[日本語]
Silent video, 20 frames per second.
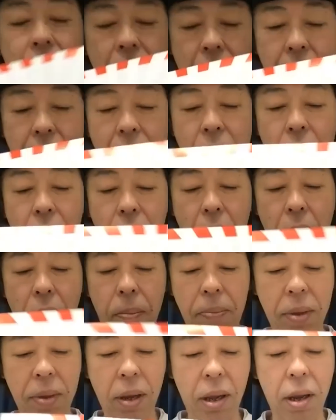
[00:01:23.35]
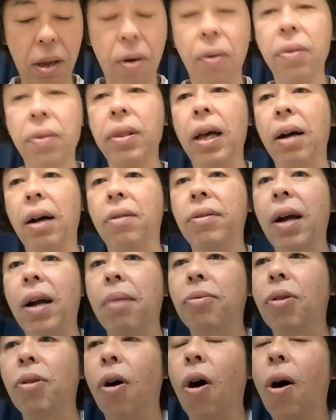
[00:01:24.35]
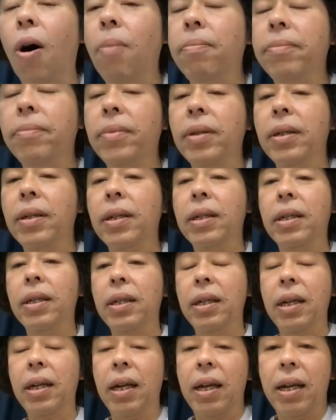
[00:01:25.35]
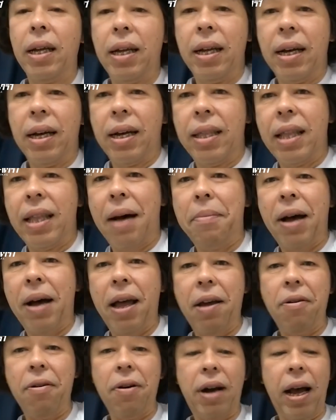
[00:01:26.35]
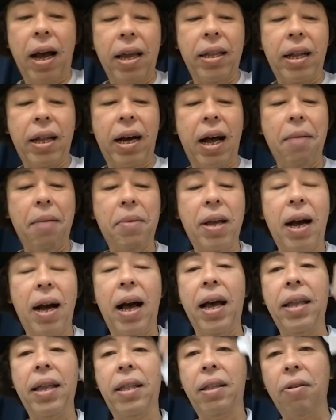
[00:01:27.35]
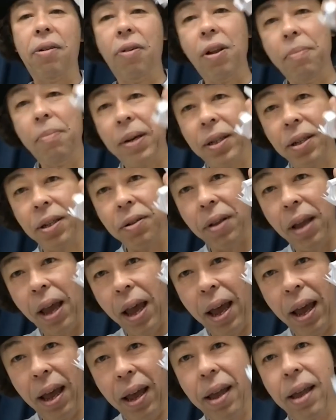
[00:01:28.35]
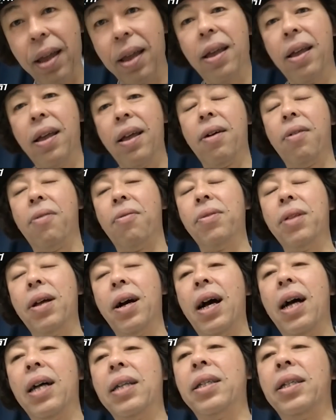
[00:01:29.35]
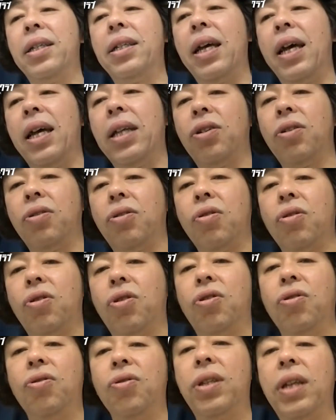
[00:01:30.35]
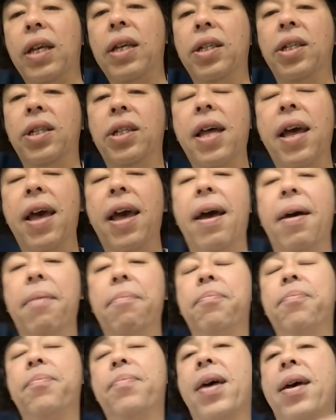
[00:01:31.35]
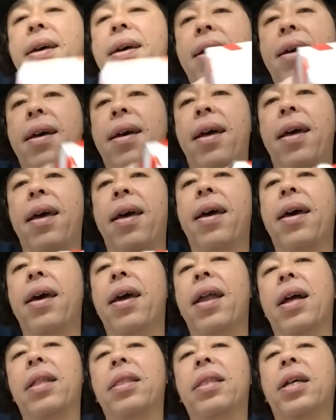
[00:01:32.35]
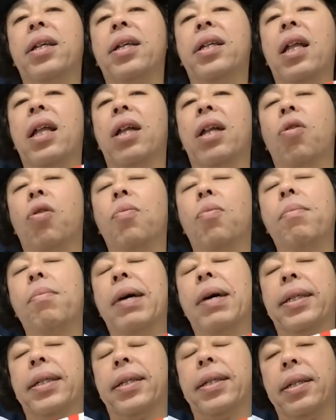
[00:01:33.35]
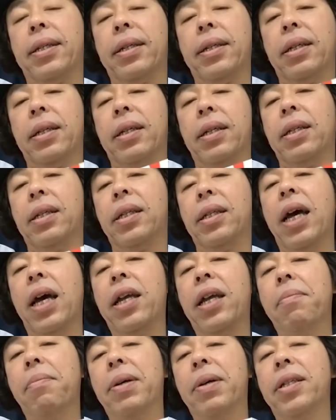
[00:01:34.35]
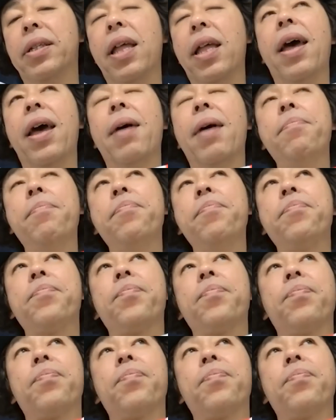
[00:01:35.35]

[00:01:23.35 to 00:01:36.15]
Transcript: の中にこのいろんなクラブの名前を書いた紙が入っておりますので、こんな感じでちょっと抽選して、えー、選んでいきたいなと思います。じゃあ、いきますね。